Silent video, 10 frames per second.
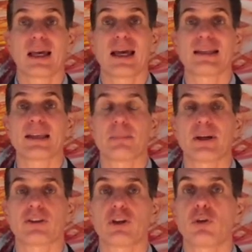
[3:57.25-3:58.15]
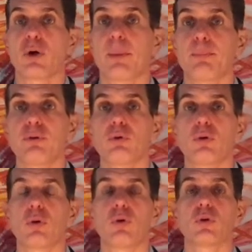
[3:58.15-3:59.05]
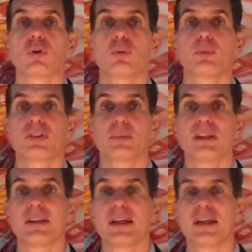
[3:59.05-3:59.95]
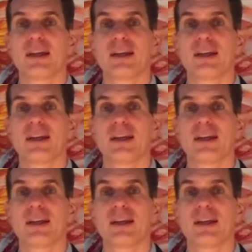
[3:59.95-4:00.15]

cette personne n'aura plus aucune possibilité